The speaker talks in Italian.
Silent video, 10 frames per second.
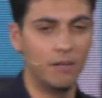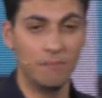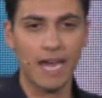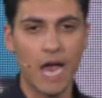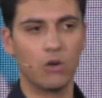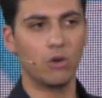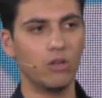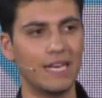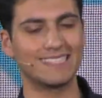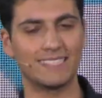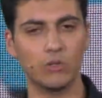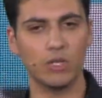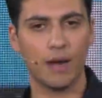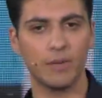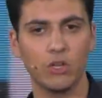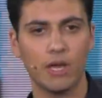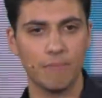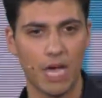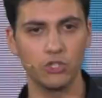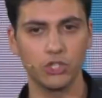il, miracolo la statua della
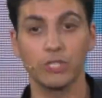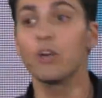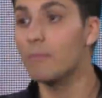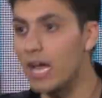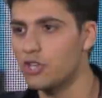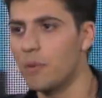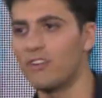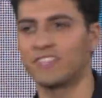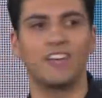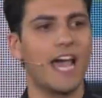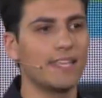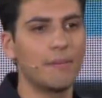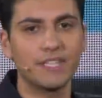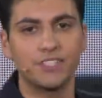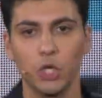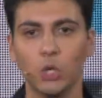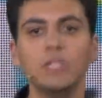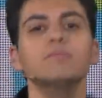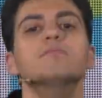Madonna piange? È normale, ci hanno fatto venire la depressione.